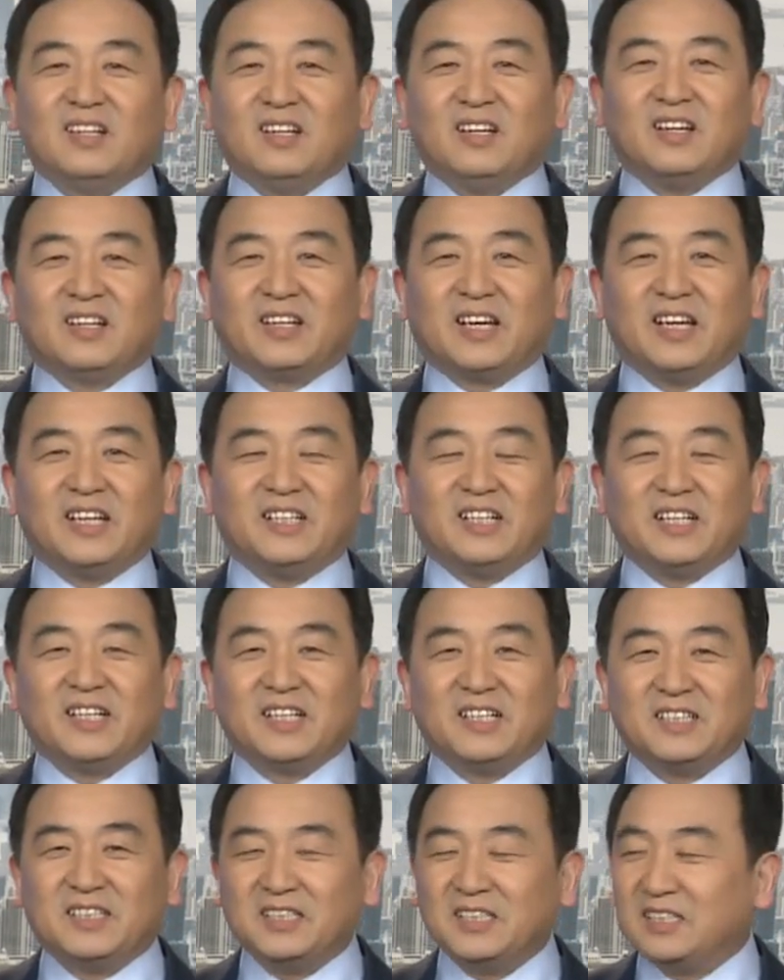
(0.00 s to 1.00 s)
呃，给这
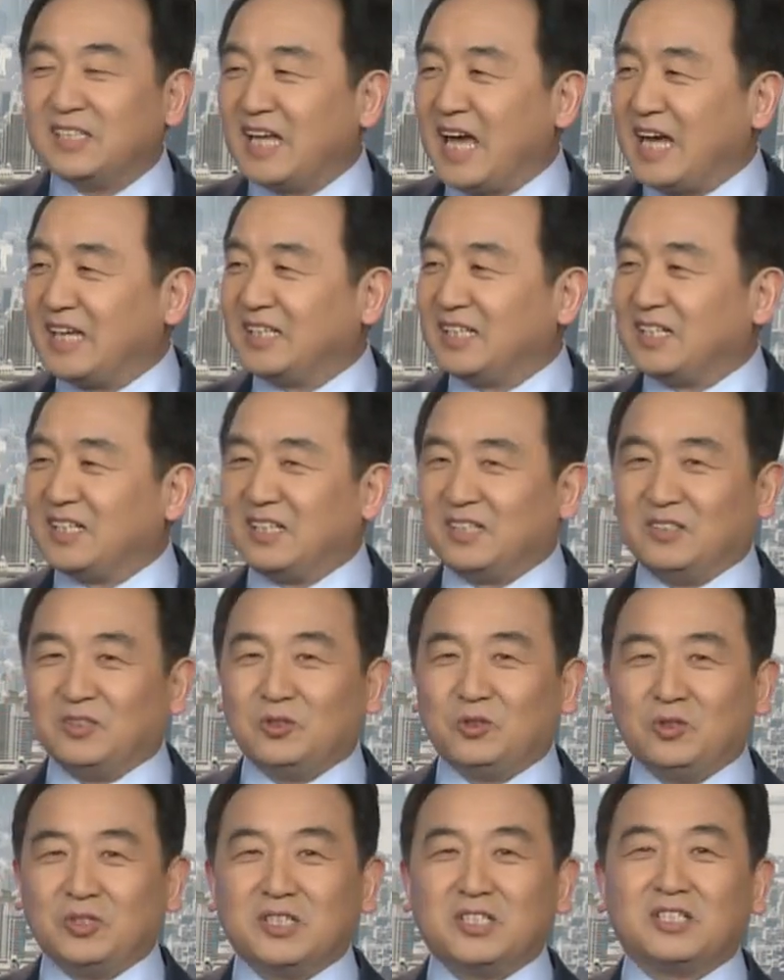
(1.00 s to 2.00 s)
个新来的
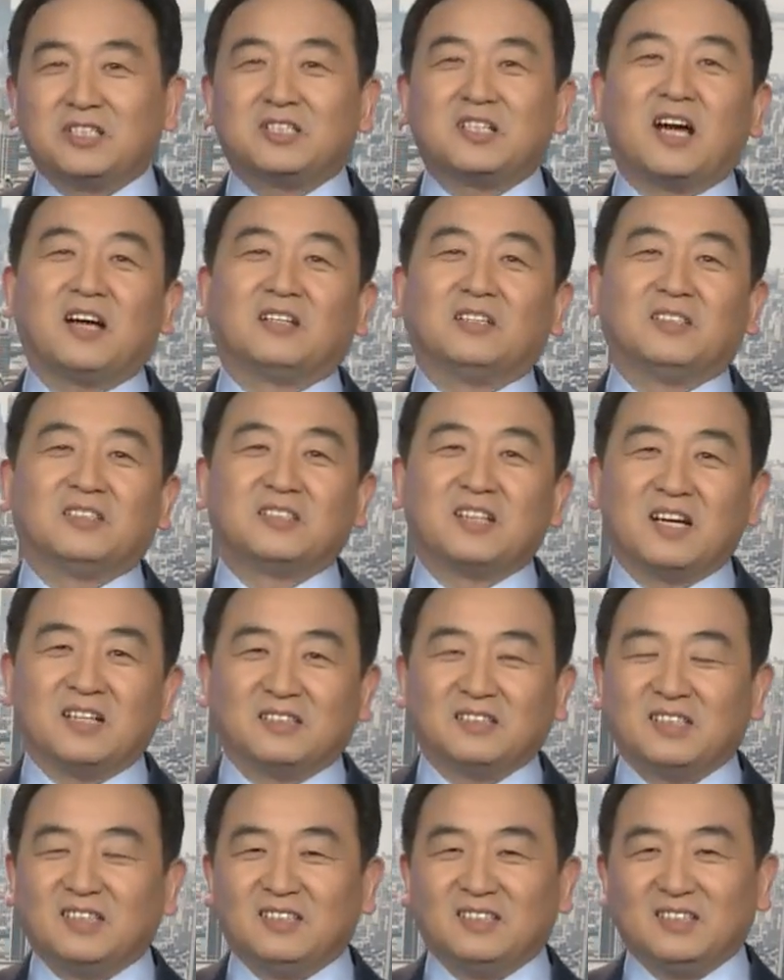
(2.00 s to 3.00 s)
学生上上
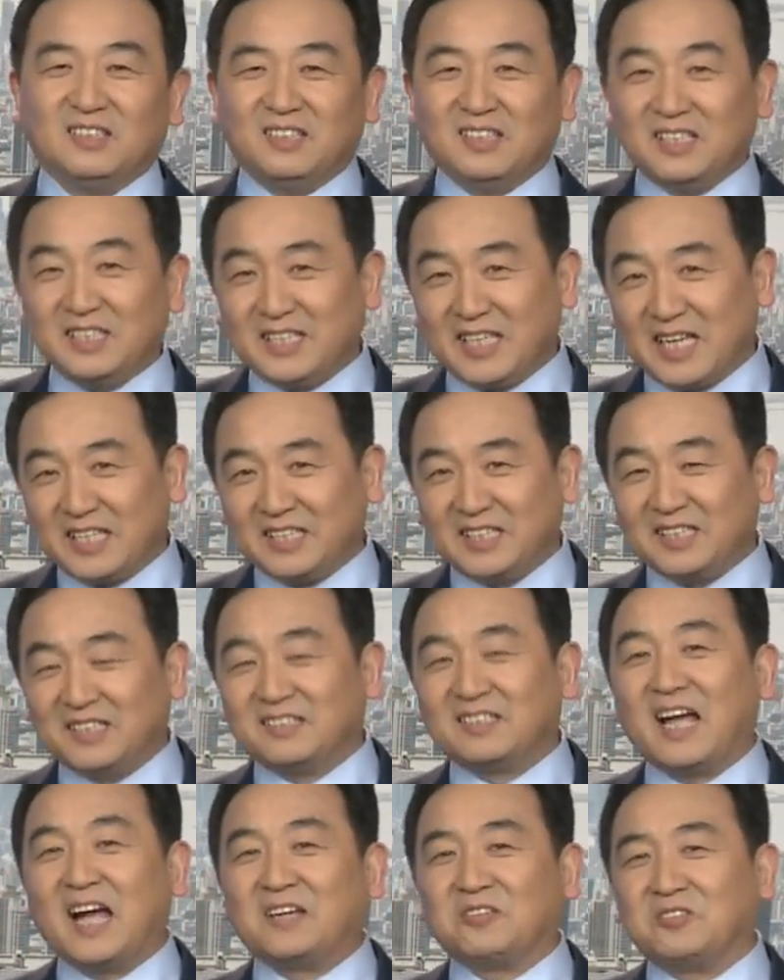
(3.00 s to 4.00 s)
一年级的
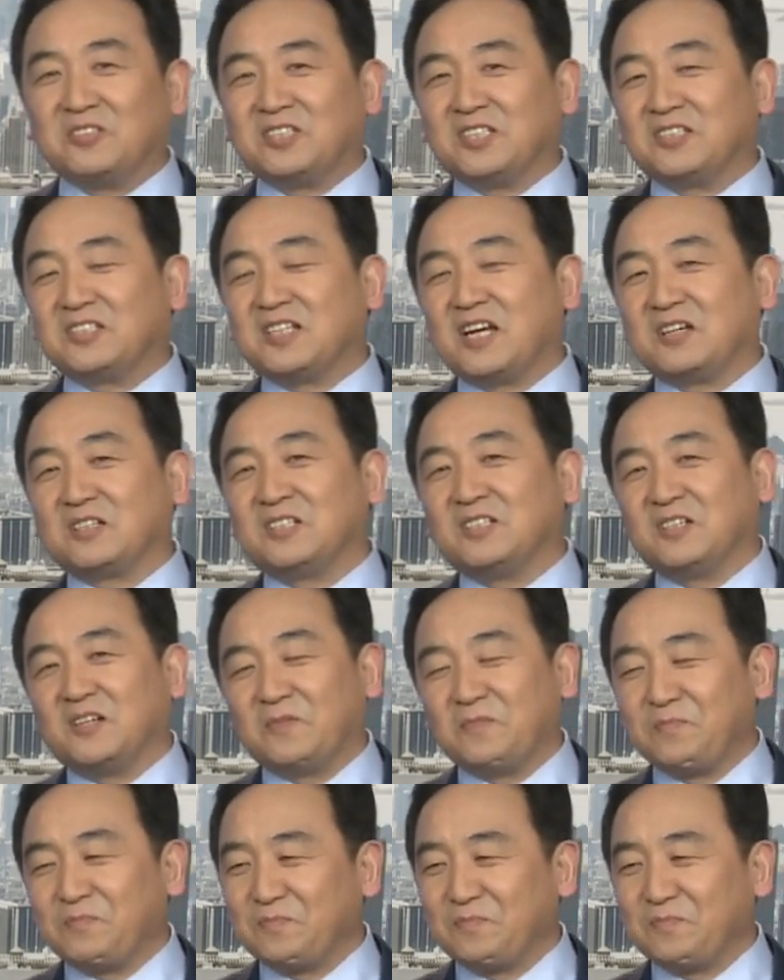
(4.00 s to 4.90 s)
大学生上课，